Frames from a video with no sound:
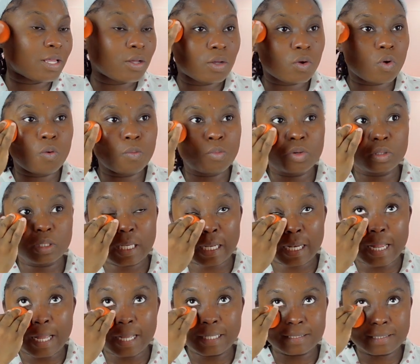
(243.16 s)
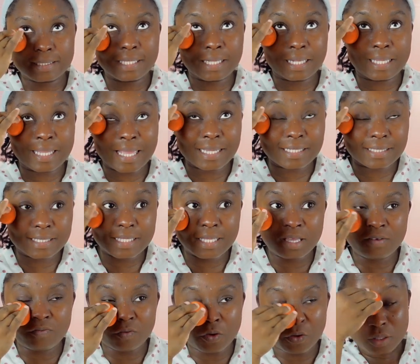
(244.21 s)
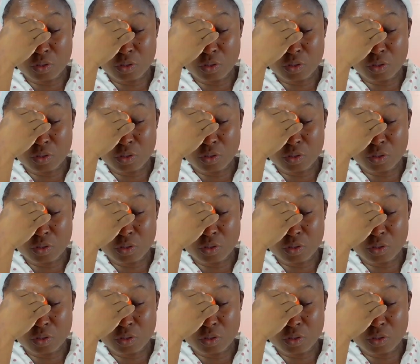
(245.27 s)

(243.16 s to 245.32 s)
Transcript: elle commente, elle est assez réactive.